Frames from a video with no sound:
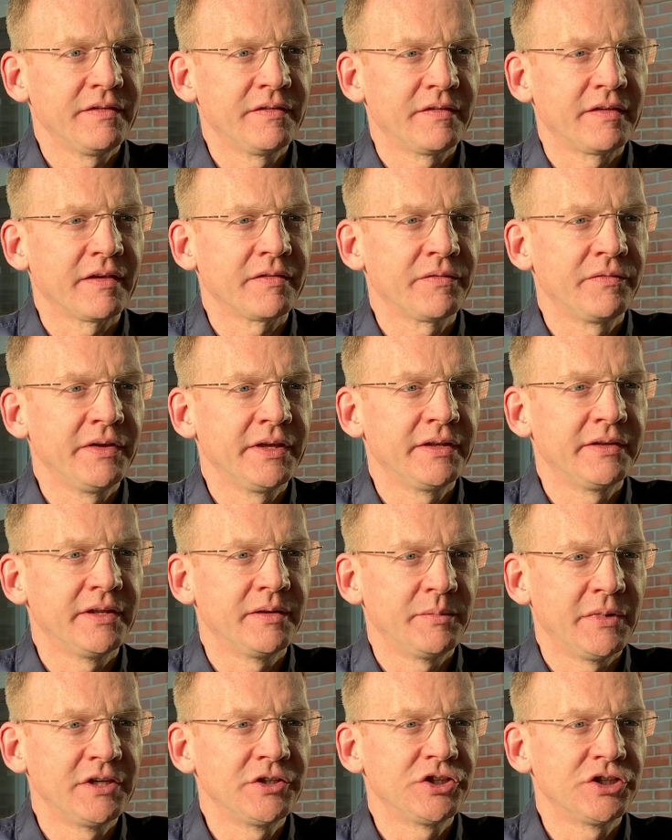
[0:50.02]
ist, dass wir
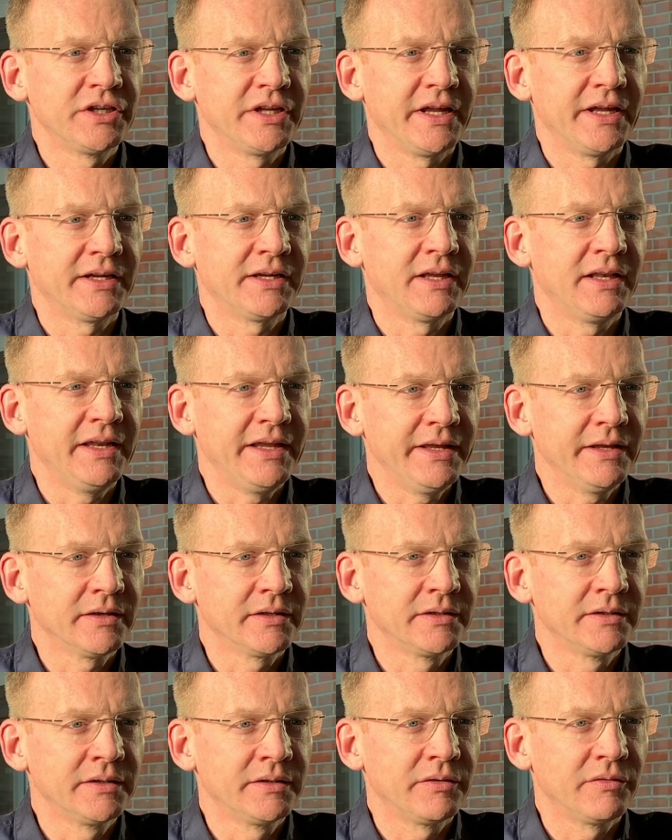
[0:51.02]
den Menschen
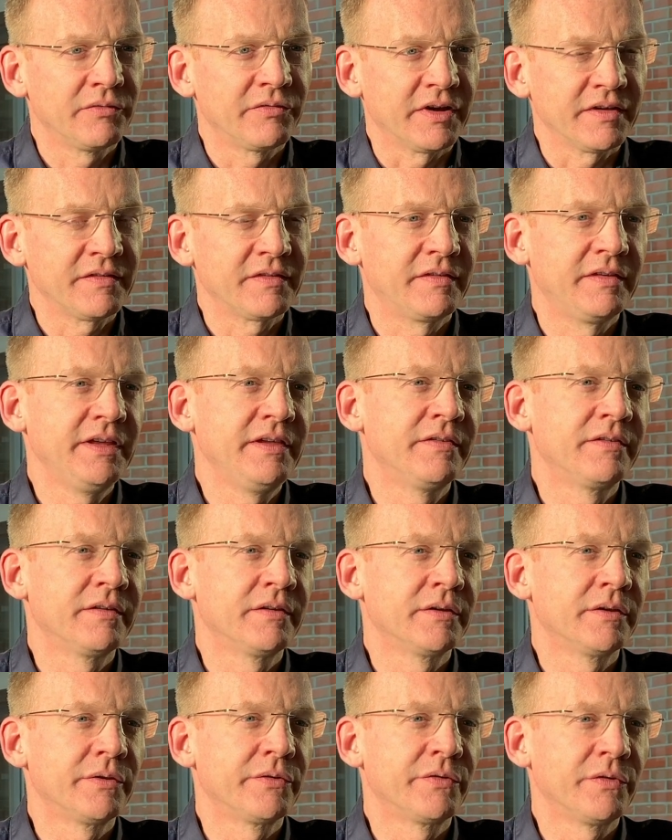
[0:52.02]
erklären, was
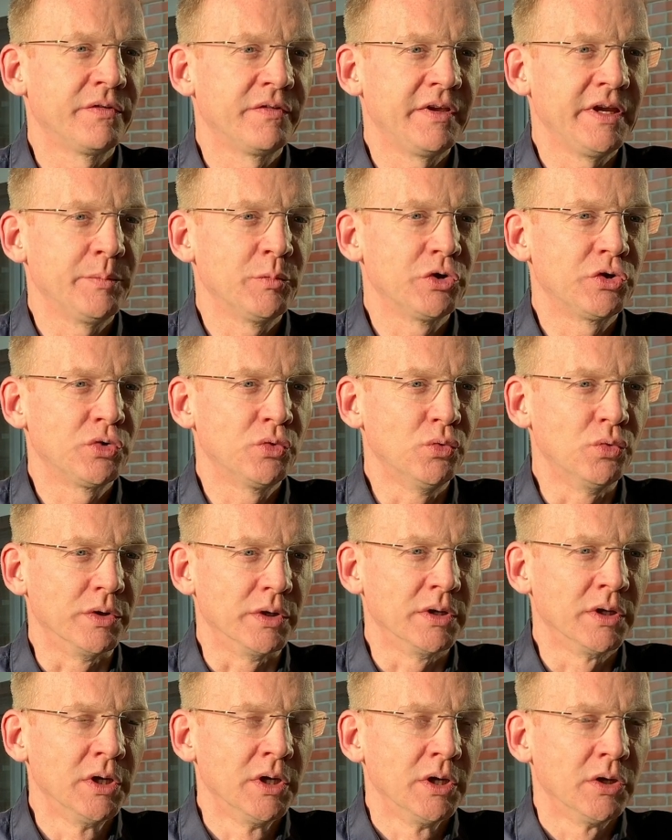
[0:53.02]
diese Systeme
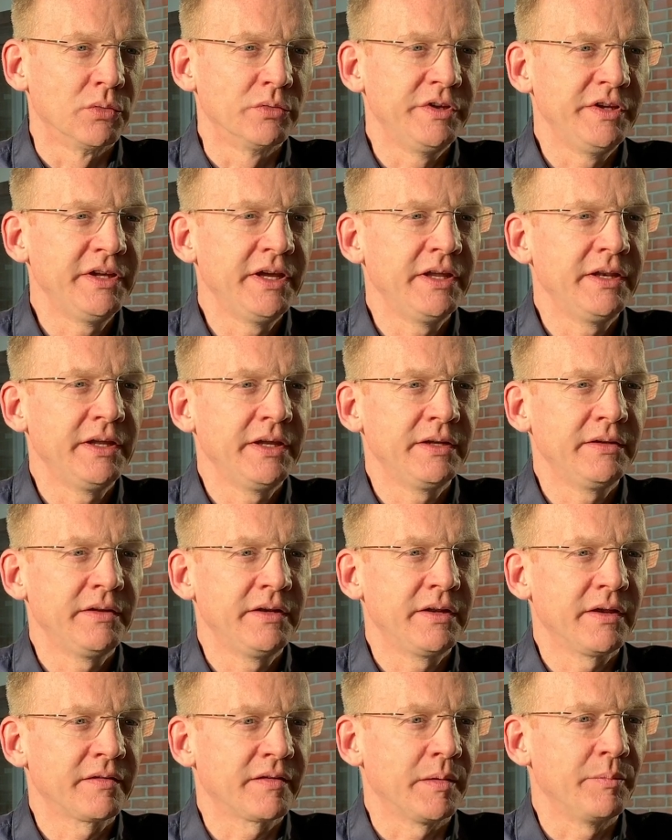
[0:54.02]
tun. Und diejenigen,
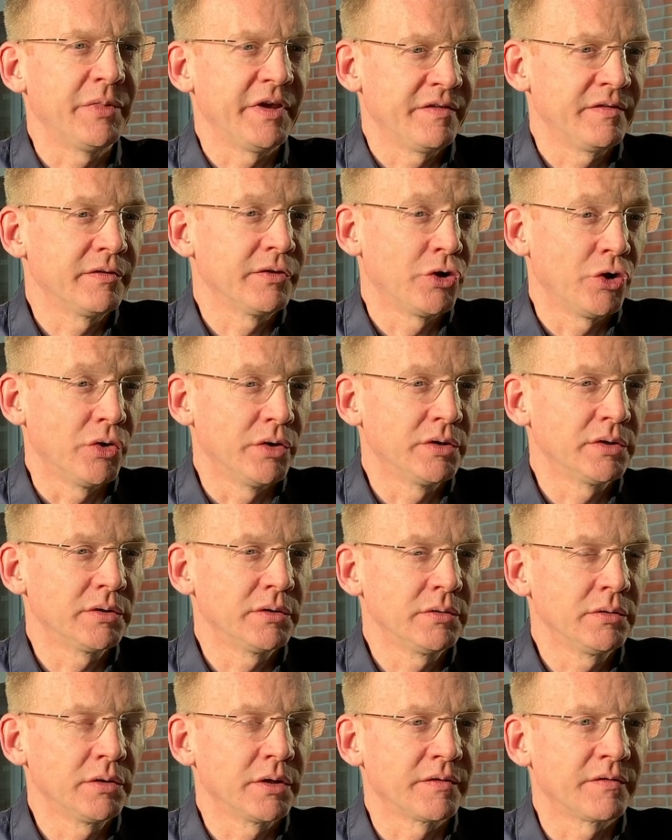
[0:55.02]
die das am besten
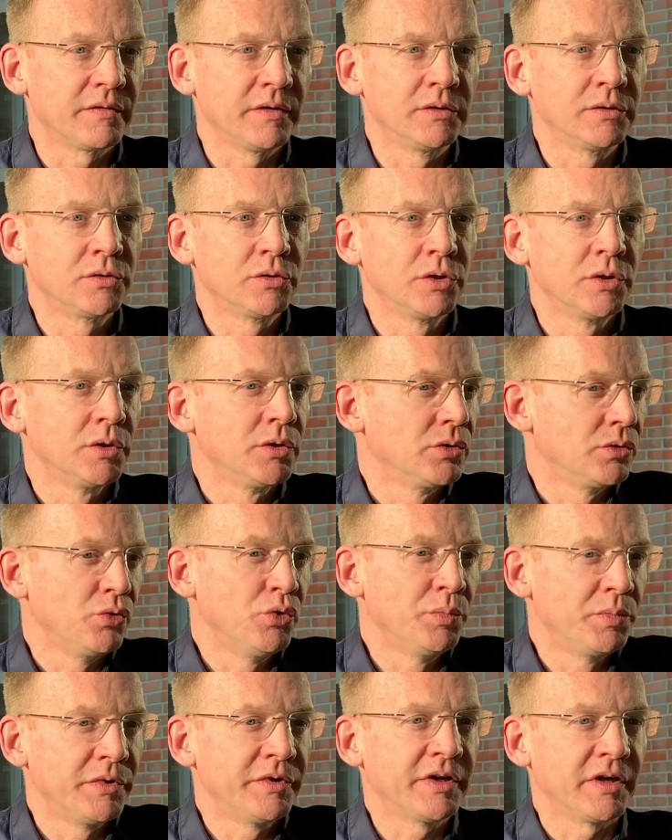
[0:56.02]
könnten, das sind
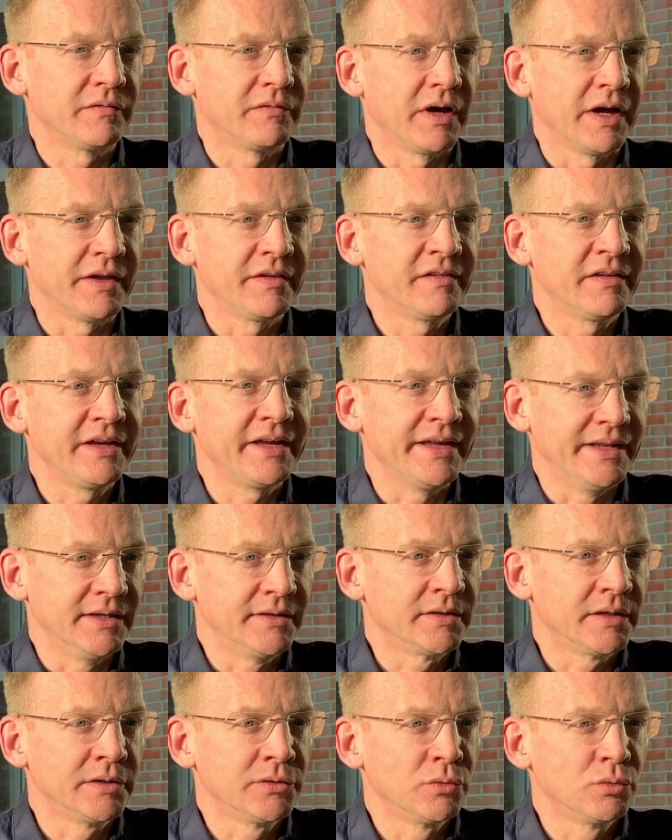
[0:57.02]
üblicherweise
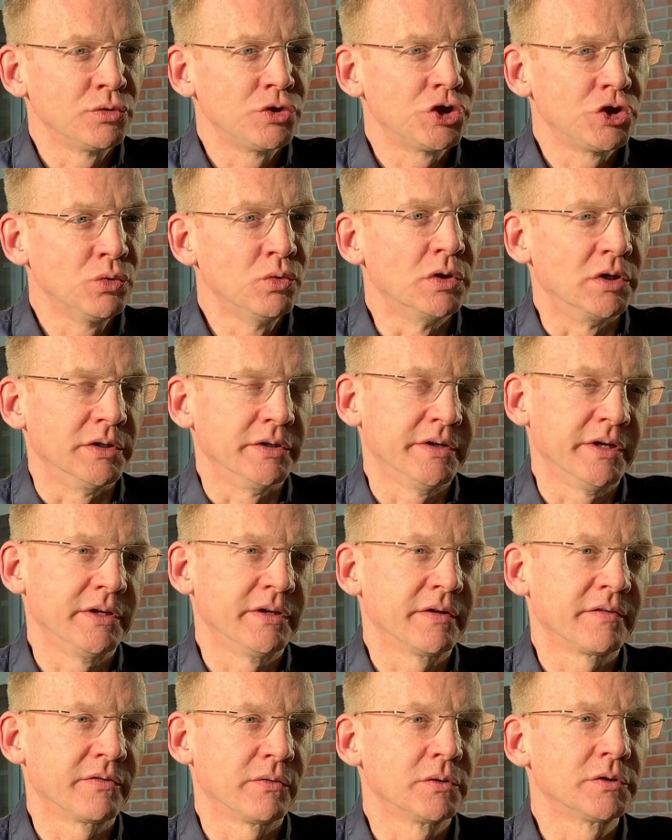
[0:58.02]
Eltern und Schulen, denn
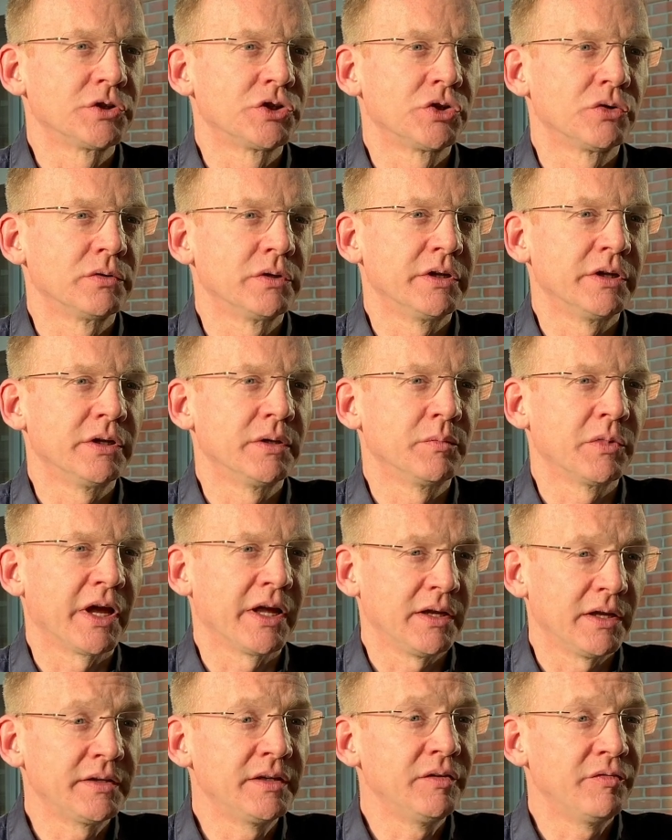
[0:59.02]
das sollte schon in einem
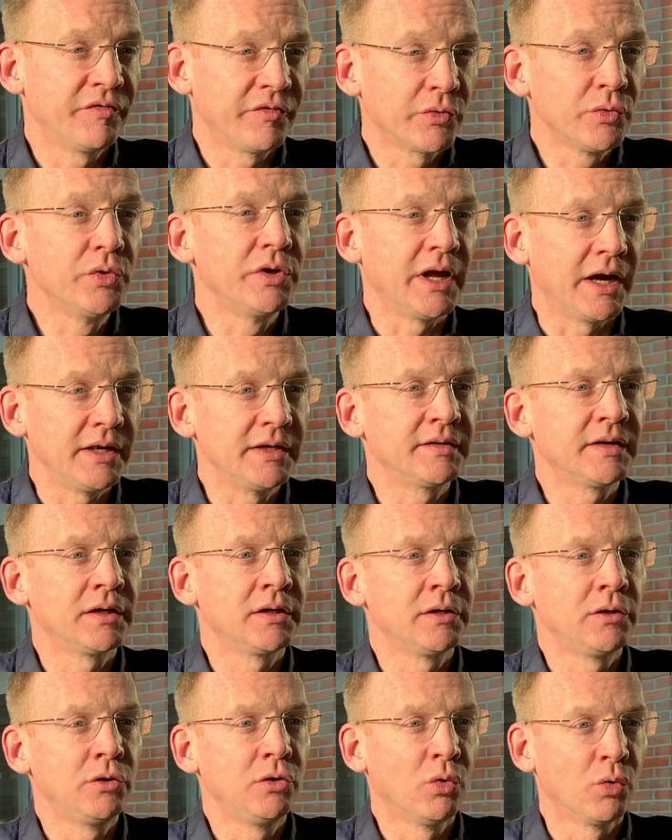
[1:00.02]
relativ frühen
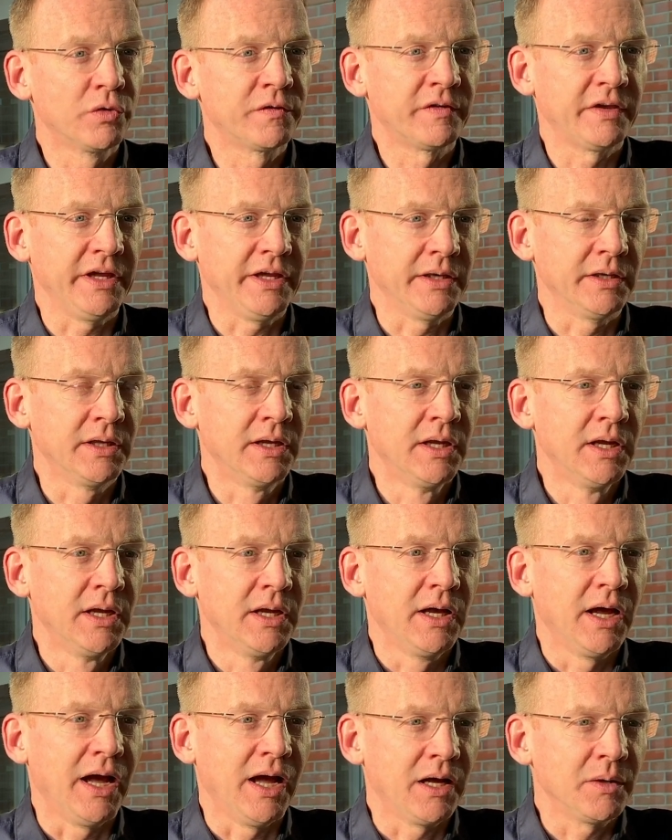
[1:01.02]
Alter losgehen.
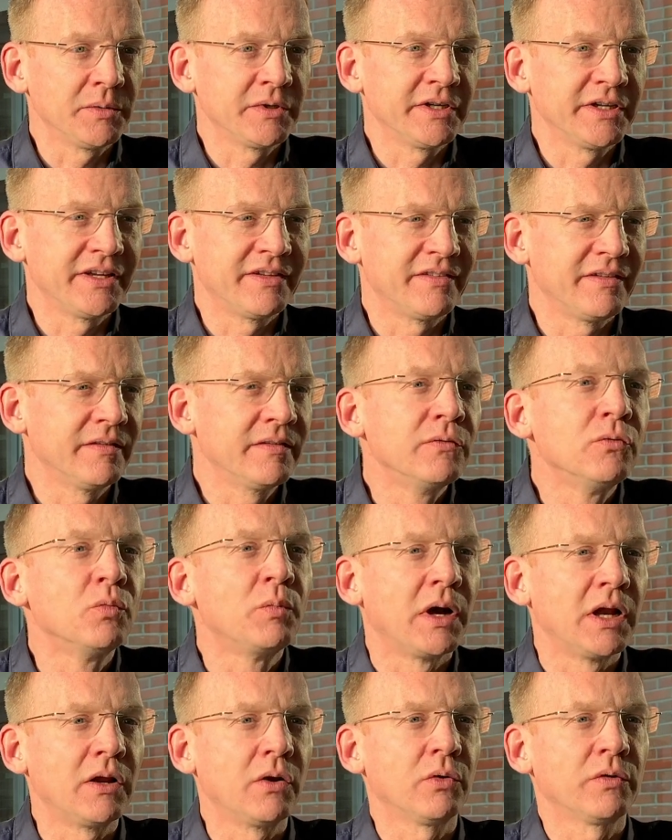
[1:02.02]
Aber es ist nun
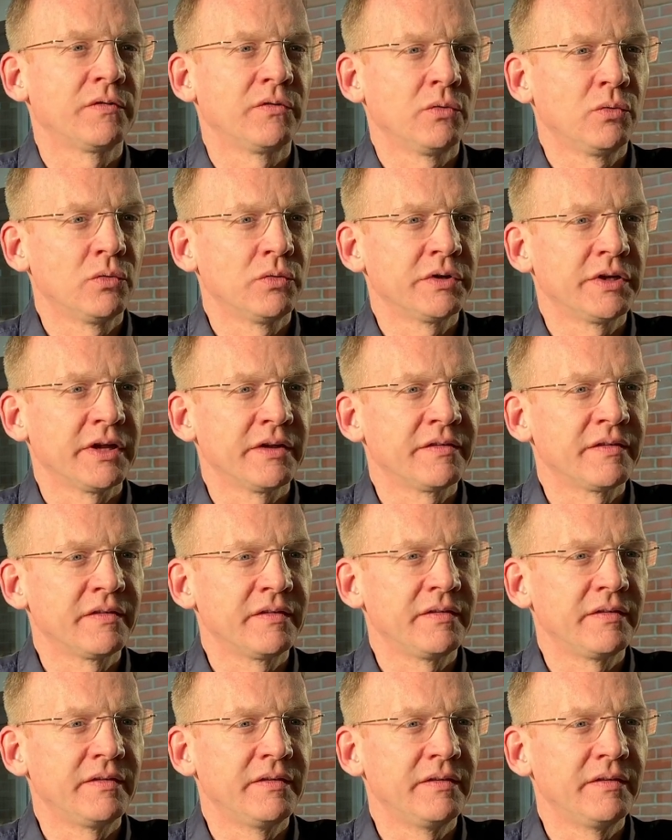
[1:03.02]
mal auch so, dass